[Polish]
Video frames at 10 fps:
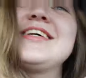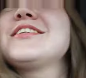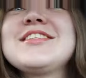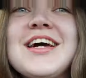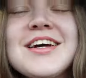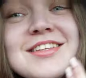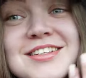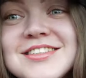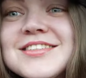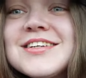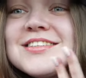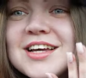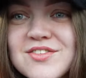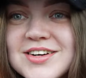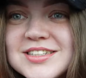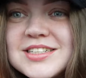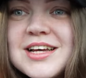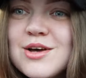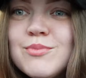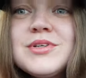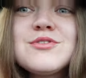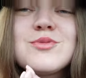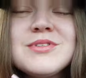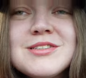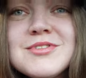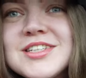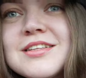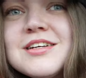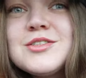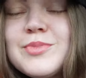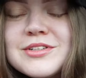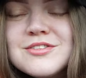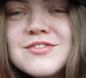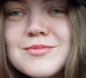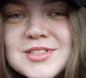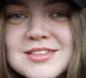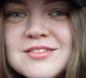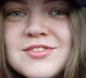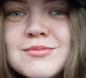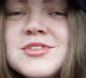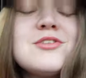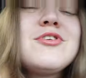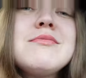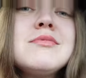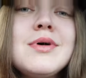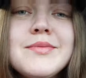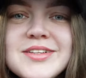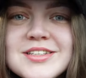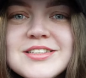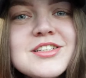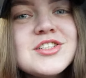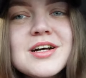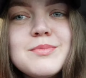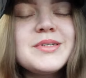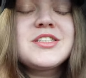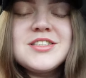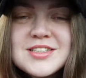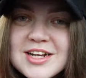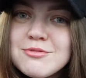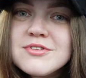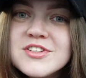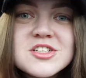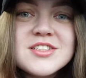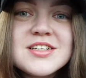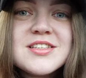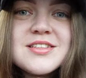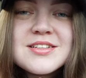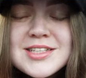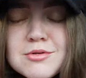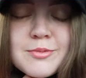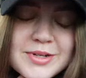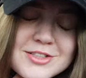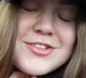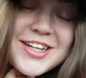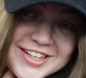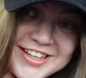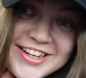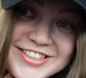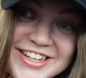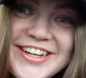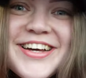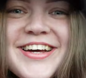Także tak, dajcie znać jak wasz. My się już będziemy żegnać. Bardzo wam za ten film dziękujemy. Mamy nadzieję, że alpaczki skradły wasze serce tak samo bardzo jak nasze.